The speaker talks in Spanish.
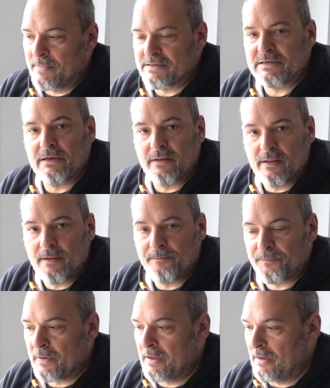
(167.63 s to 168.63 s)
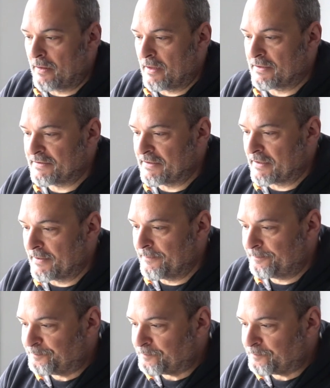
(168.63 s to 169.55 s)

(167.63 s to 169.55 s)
más calidad que el CHR.